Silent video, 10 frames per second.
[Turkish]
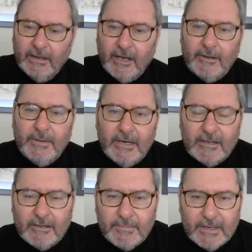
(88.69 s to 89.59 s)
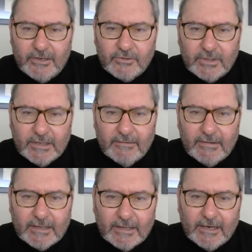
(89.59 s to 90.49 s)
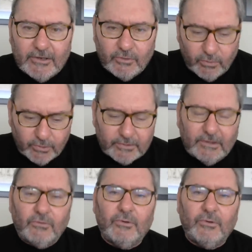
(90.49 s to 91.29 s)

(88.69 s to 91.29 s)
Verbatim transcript: Amerika Birleşik Devletleri'nin Orta